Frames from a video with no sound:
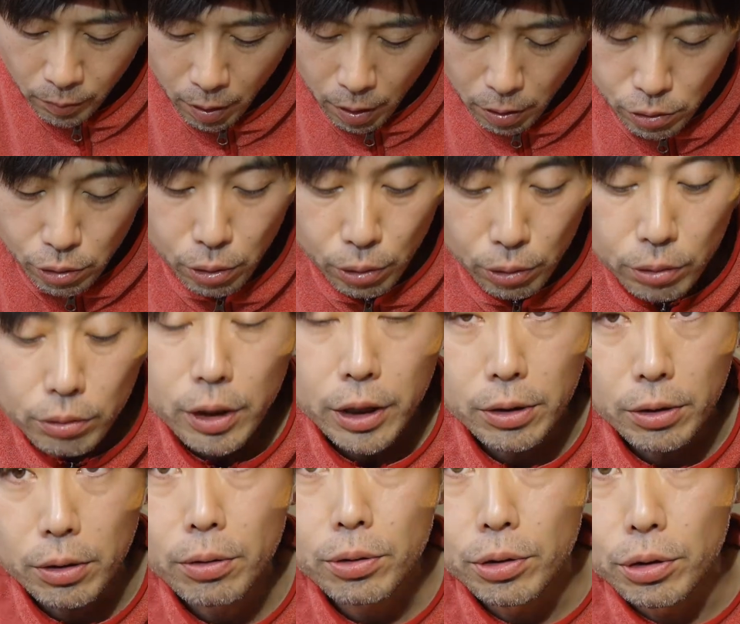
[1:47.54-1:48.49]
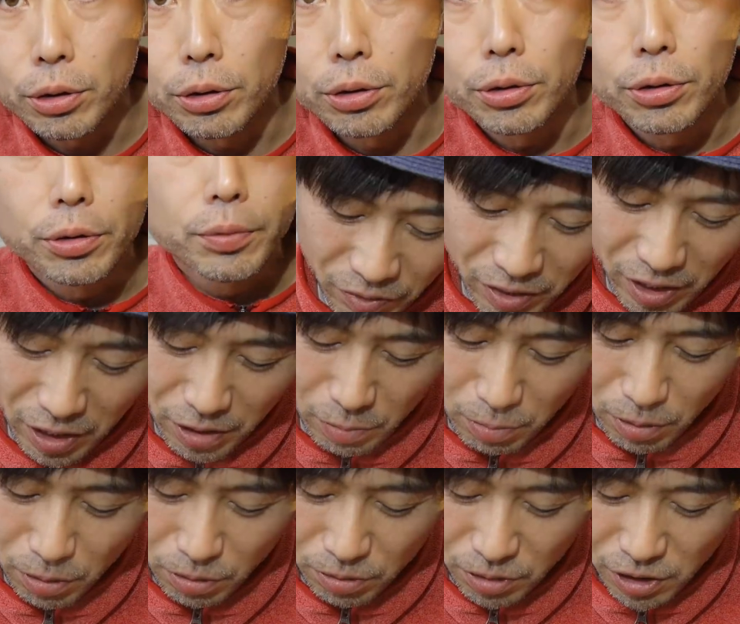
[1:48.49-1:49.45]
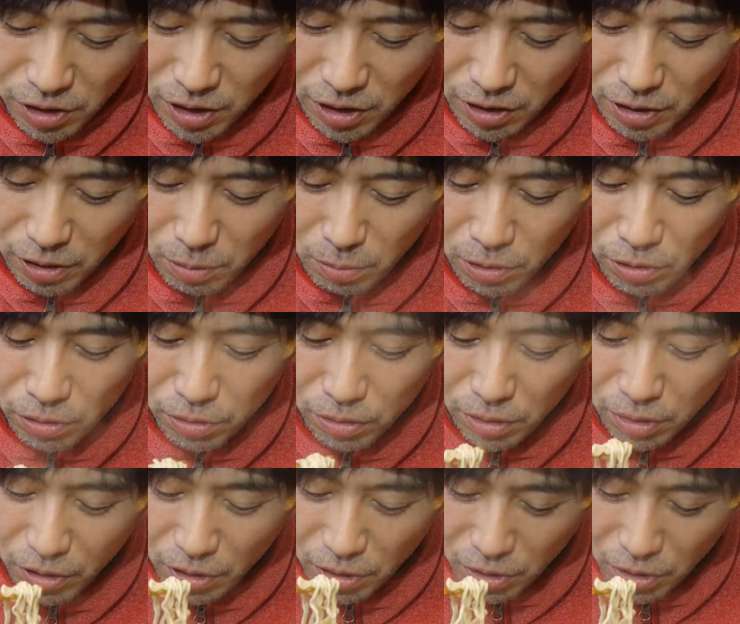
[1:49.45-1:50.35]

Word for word: 醤油ですよ、醤油。なんでフォークにしたんだろう、僕。